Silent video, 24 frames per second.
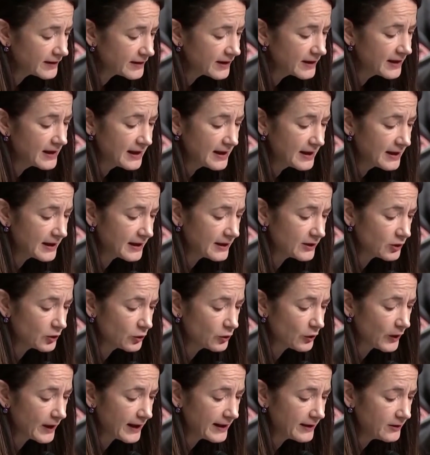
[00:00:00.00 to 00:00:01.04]
và cả
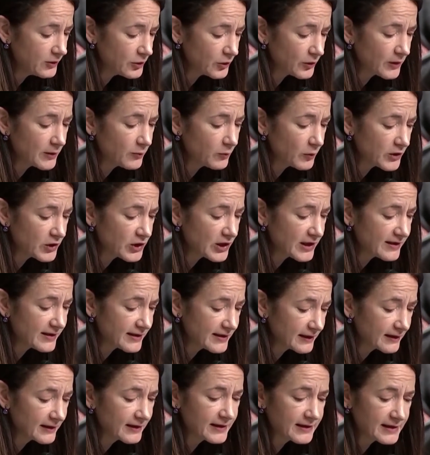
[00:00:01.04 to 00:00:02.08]
Odessa,
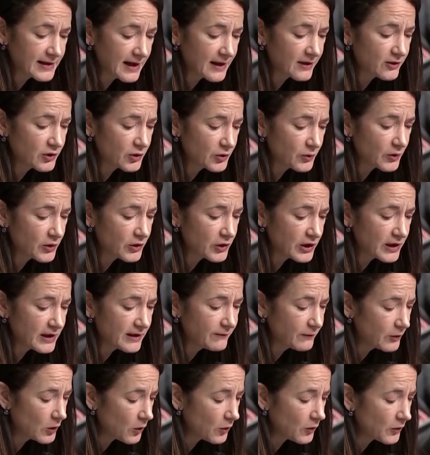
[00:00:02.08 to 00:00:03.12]
nếu không tiến hành một số
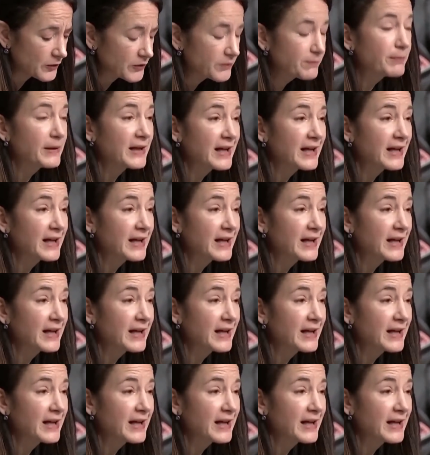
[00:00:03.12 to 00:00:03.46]
hoạt động